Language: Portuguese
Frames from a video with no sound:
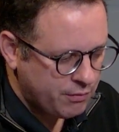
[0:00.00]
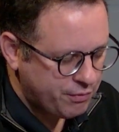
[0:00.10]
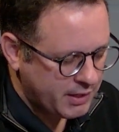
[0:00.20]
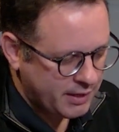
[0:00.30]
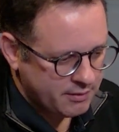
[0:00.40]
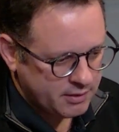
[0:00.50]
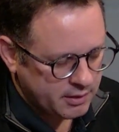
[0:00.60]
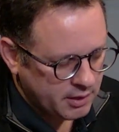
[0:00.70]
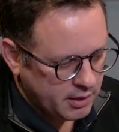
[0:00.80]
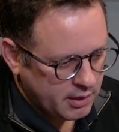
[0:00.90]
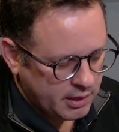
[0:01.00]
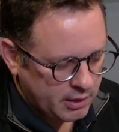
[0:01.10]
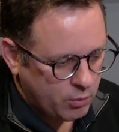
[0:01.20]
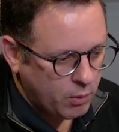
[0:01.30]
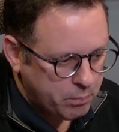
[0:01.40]
A Frasle
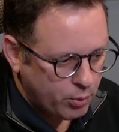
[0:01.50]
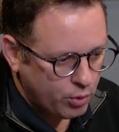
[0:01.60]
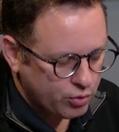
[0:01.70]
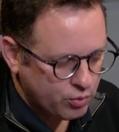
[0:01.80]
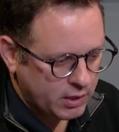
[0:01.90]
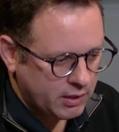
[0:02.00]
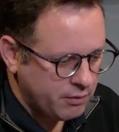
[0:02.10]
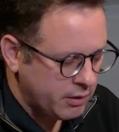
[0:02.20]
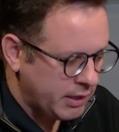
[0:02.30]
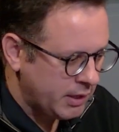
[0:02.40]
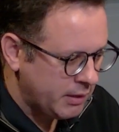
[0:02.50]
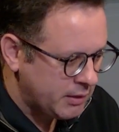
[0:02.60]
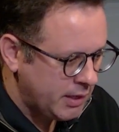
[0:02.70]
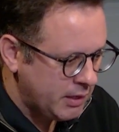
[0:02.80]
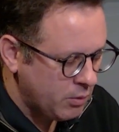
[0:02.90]
é o oposto, ela,
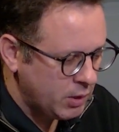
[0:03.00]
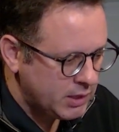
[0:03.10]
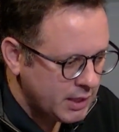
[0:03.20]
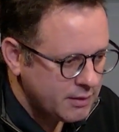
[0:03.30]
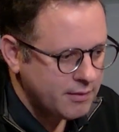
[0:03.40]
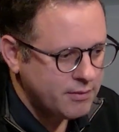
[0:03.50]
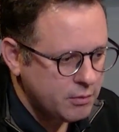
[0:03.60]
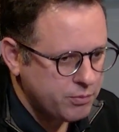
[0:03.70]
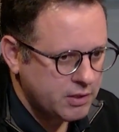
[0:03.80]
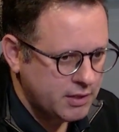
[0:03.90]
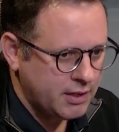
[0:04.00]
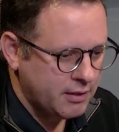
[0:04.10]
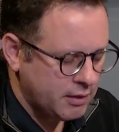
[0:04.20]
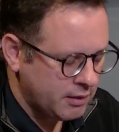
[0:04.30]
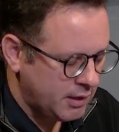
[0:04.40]
ela tem 85% da,